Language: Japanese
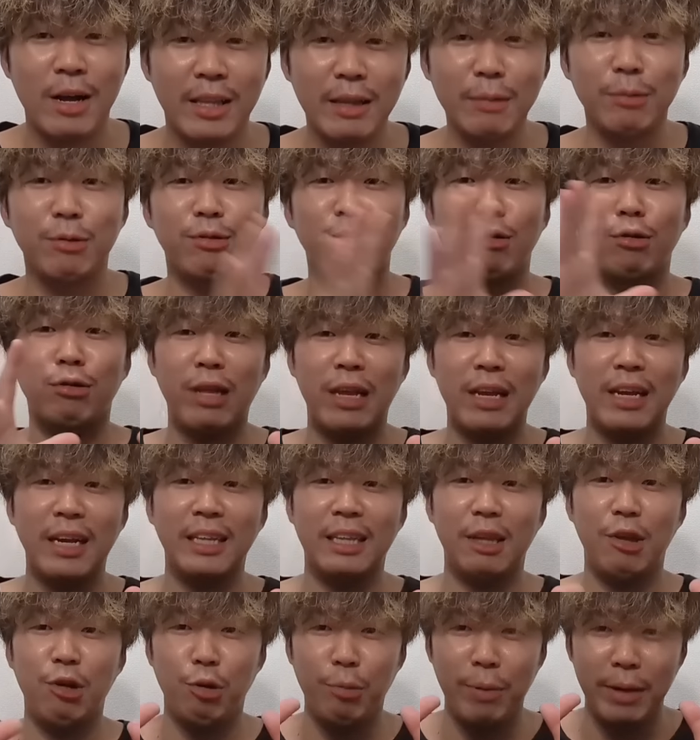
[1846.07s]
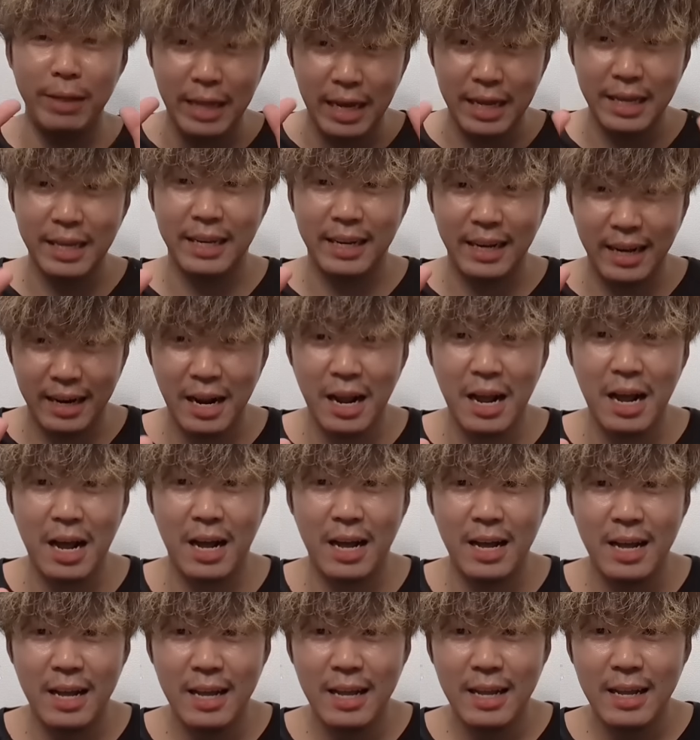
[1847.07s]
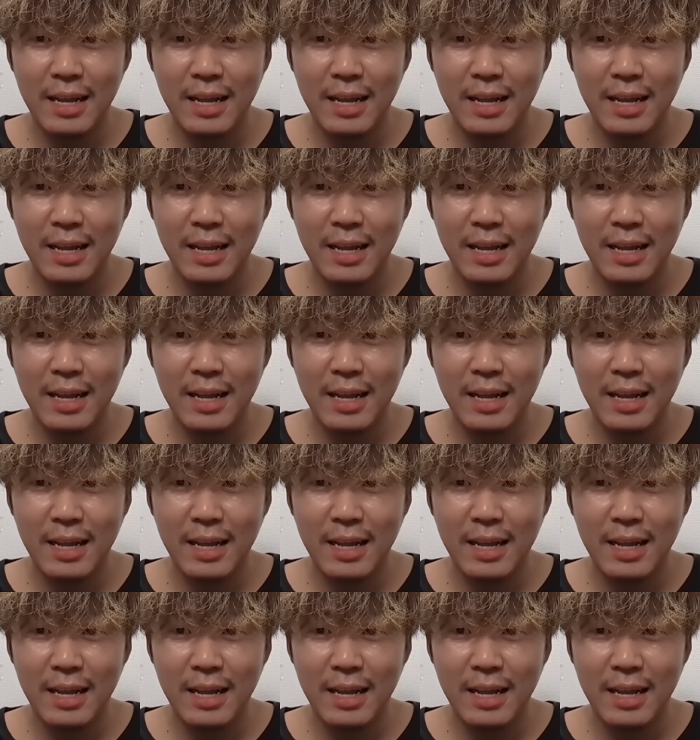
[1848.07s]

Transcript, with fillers: でもその展開って読めないから、